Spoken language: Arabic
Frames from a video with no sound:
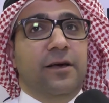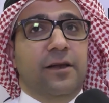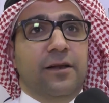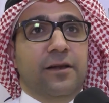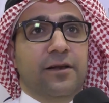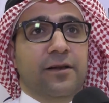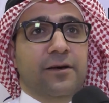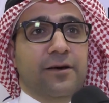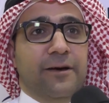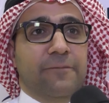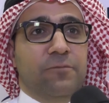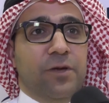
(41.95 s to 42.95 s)

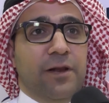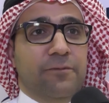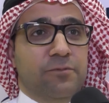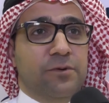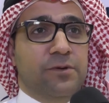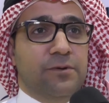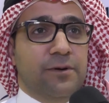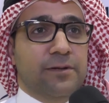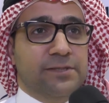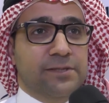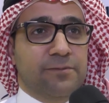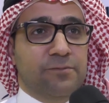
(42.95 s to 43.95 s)
الى
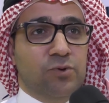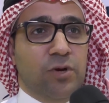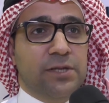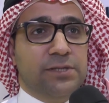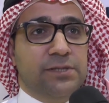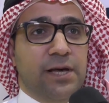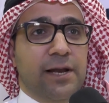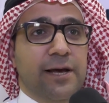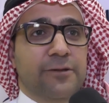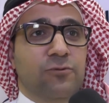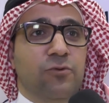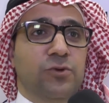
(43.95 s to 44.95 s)
بطوله
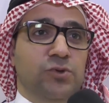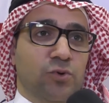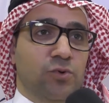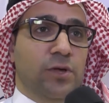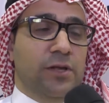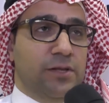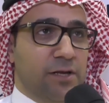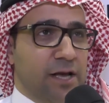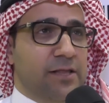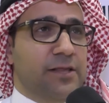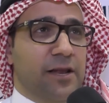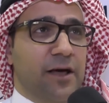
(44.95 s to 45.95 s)
الصالات والصعود اعتقد
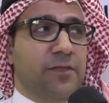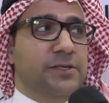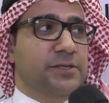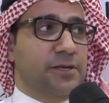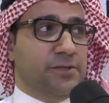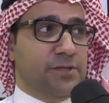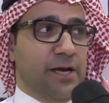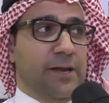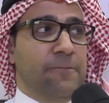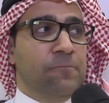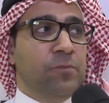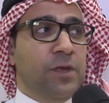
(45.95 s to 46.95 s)
حتى النهضه السنه
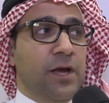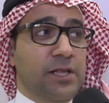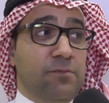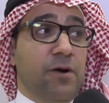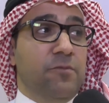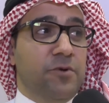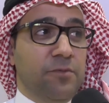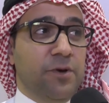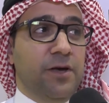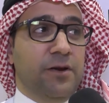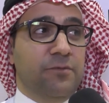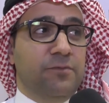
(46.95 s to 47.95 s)
صعد اهتمام
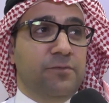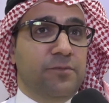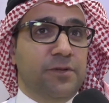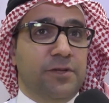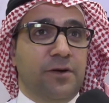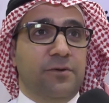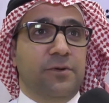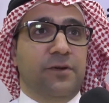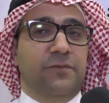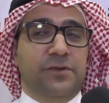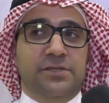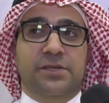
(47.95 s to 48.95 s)
كبير من
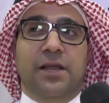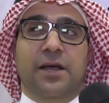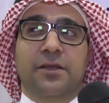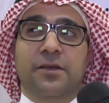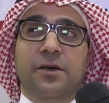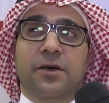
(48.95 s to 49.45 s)
في الصالات